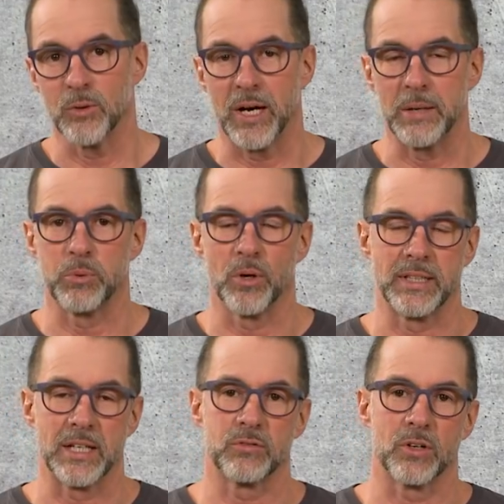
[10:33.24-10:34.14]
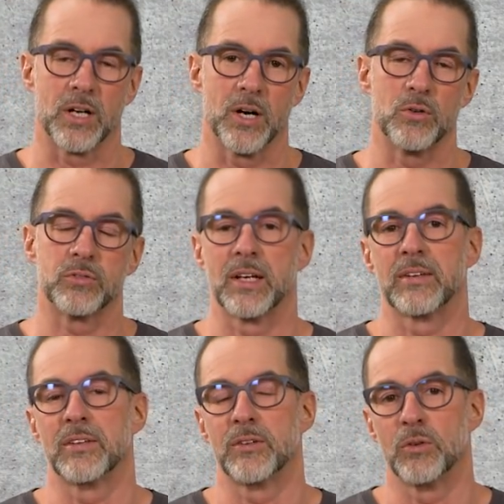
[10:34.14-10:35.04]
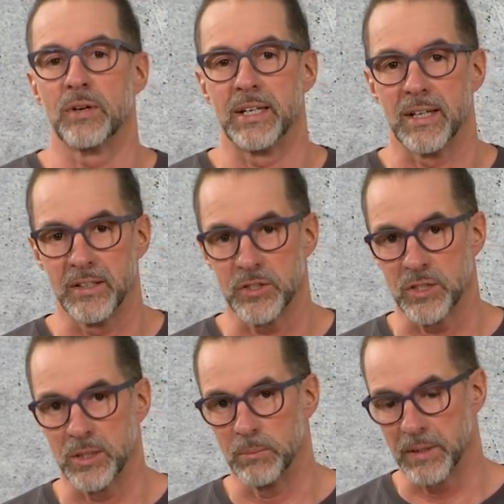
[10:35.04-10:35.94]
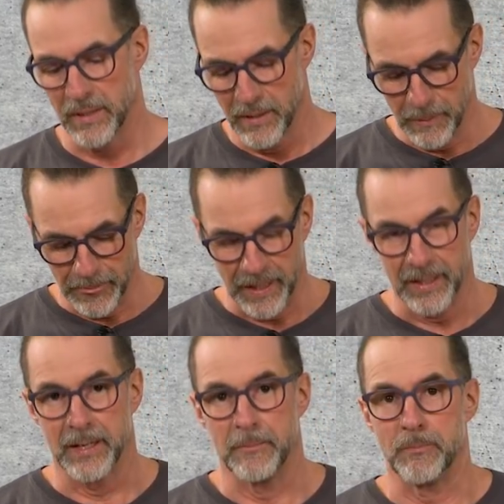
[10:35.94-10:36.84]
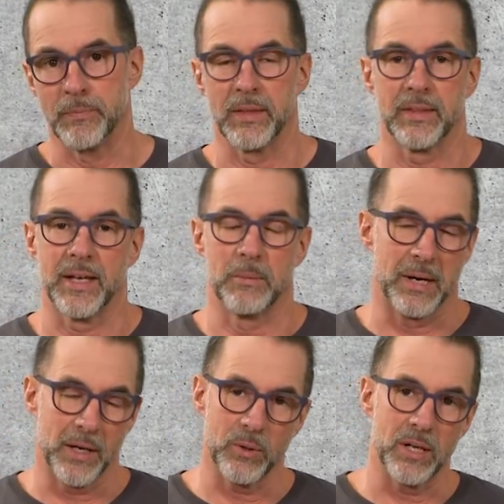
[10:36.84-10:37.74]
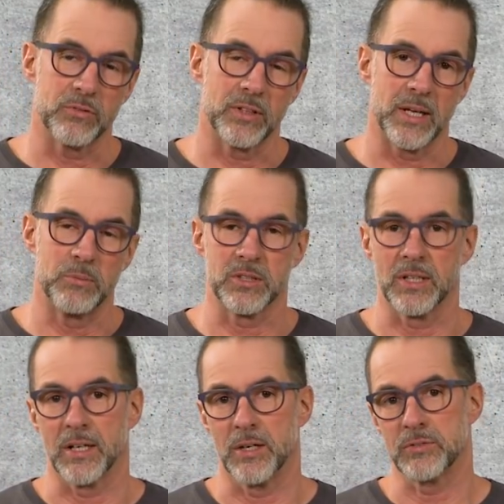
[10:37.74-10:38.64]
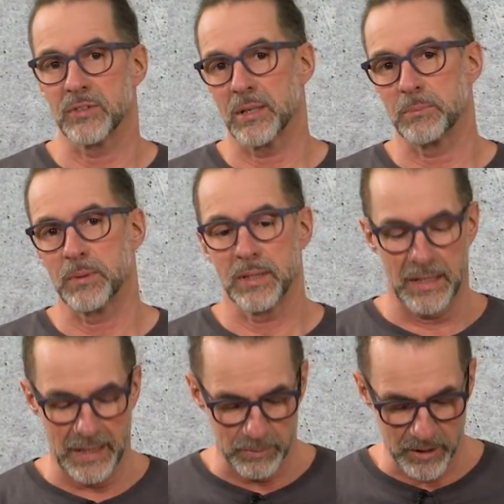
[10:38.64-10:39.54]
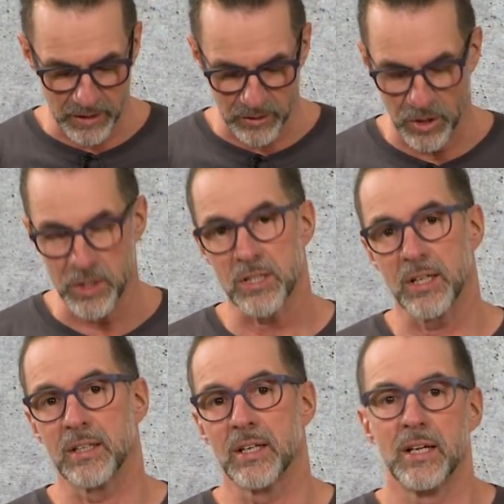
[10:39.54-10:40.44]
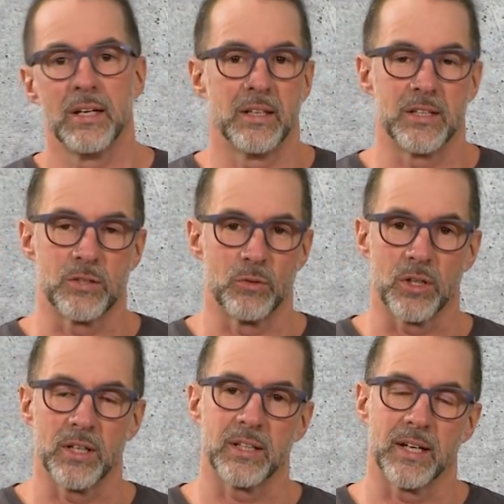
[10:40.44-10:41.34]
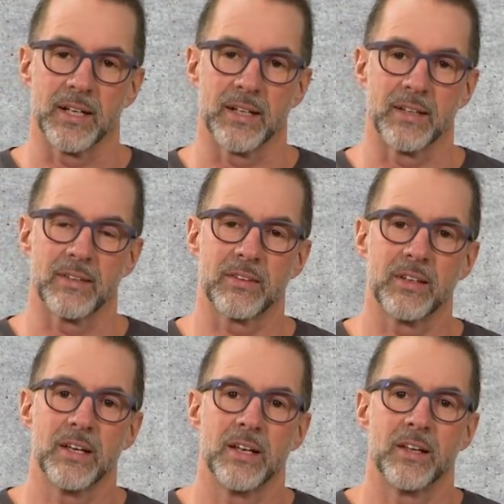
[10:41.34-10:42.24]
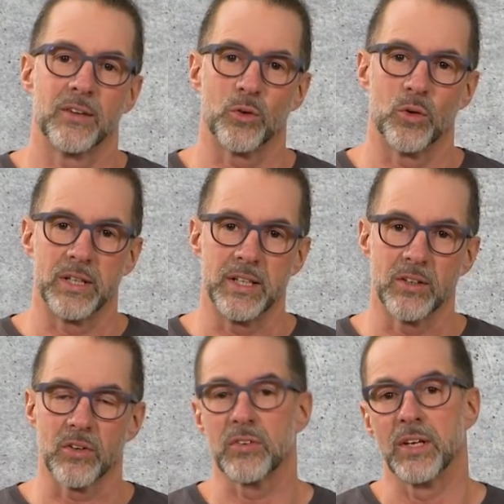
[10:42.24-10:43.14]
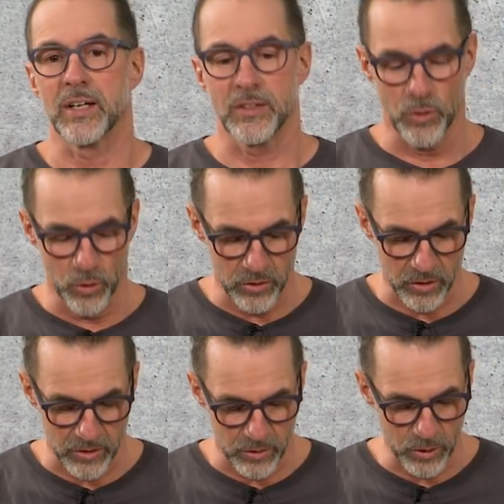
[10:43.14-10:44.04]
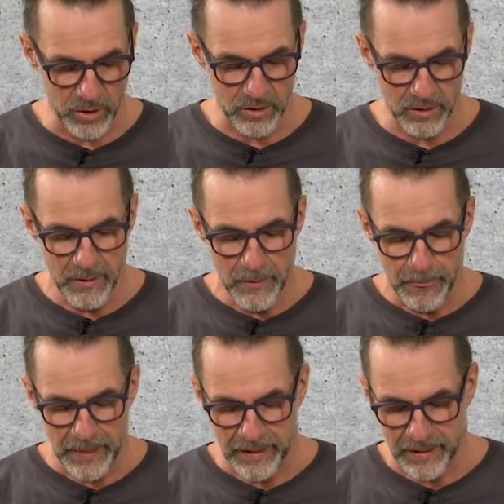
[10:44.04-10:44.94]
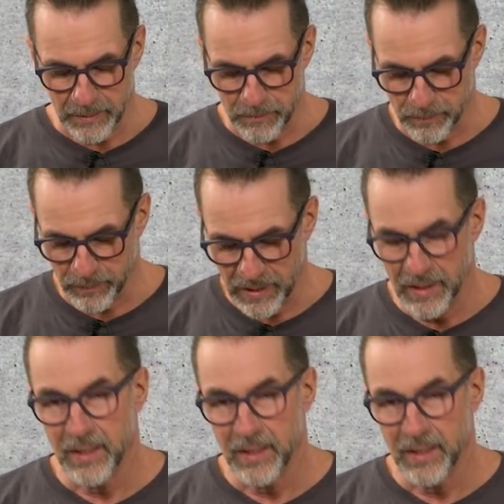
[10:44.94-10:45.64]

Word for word: so ein Projekt verkauft, dass das soweit alles stimmt. Ähm, der Manuel, von dem ich es gekauft habe, äh, lebt hier in Deutschland, ist wirklich ein ganz solider, seriöser Züchter. Ähm,